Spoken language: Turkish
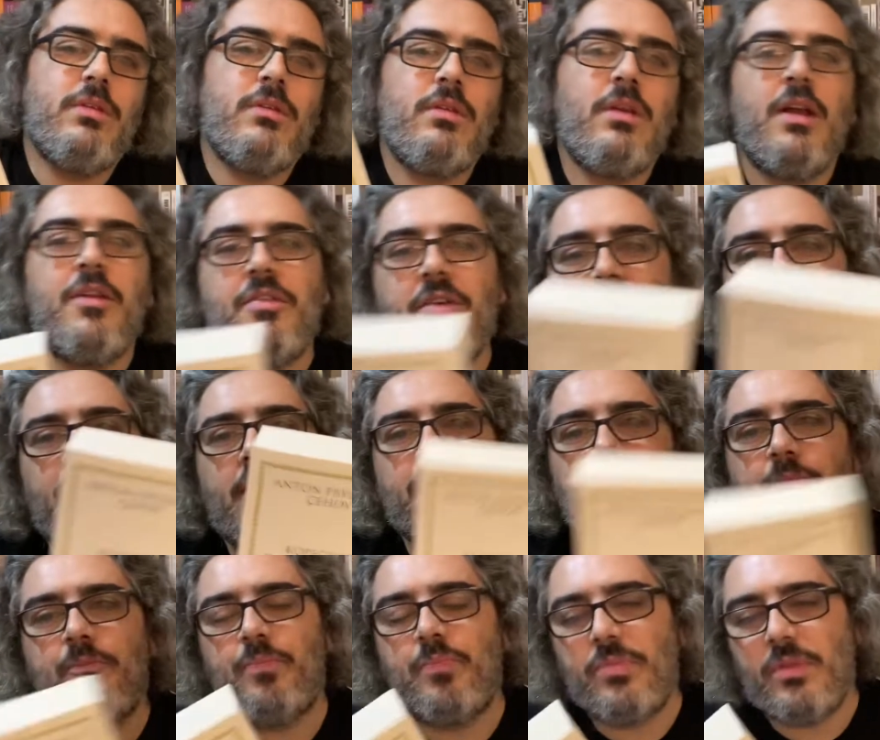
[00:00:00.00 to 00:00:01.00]
gerçekten
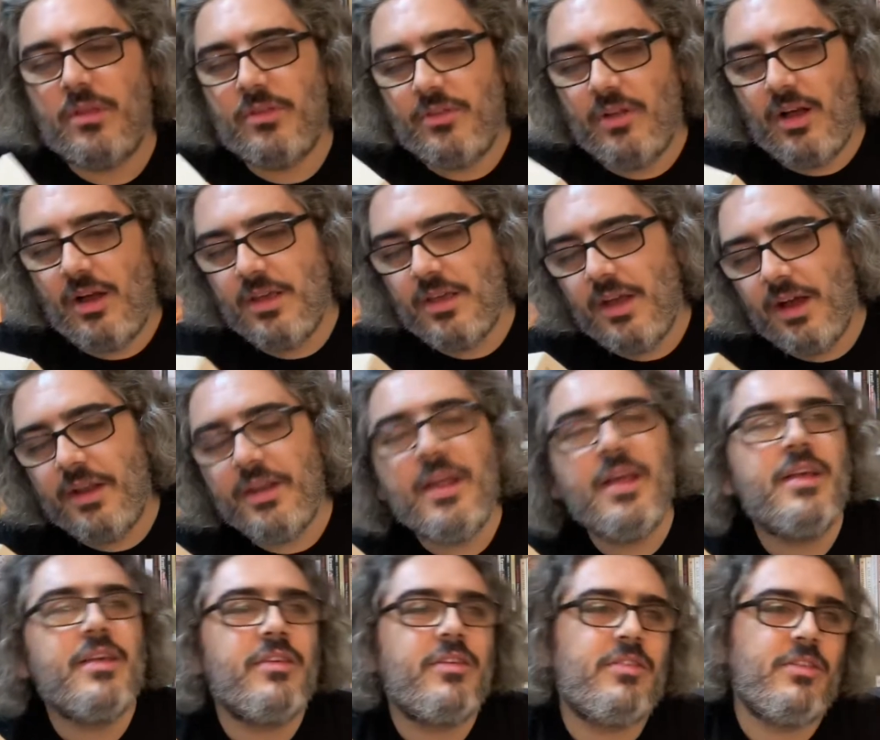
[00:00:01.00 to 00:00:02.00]
daha
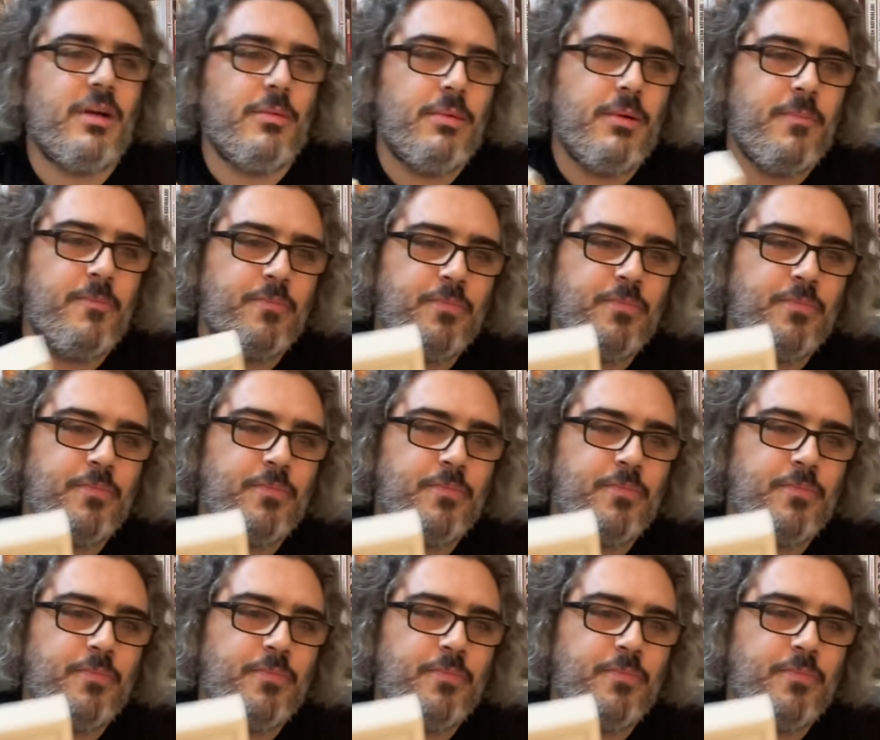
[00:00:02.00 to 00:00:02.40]
yani kitabı.